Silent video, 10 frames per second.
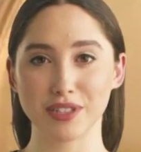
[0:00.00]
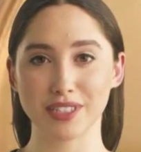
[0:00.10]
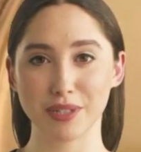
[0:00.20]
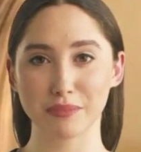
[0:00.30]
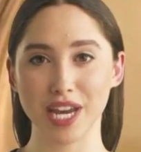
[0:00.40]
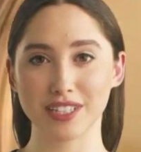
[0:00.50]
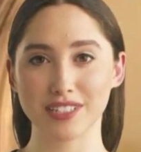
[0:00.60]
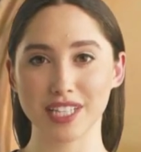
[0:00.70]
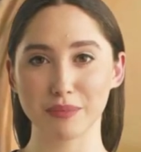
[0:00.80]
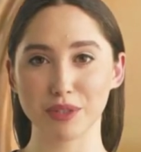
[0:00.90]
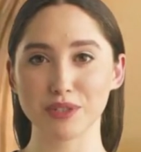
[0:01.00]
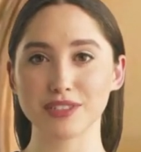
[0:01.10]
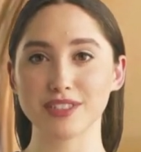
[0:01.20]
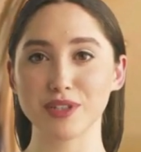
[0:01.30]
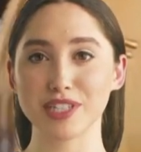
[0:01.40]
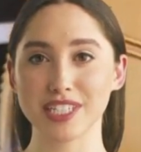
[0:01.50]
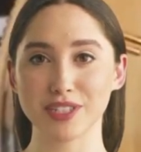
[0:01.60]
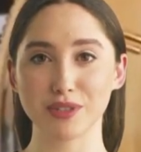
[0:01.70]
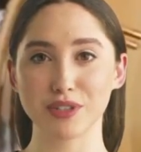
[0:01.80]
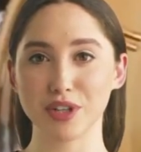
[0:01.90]
ambientale della produzione
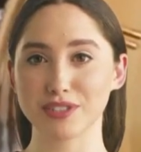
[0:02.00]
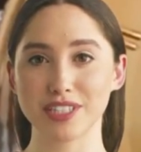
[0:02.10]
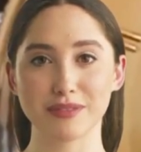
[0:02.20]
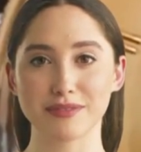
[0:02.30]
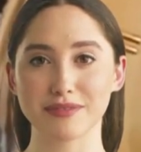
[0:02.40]
degli orologi.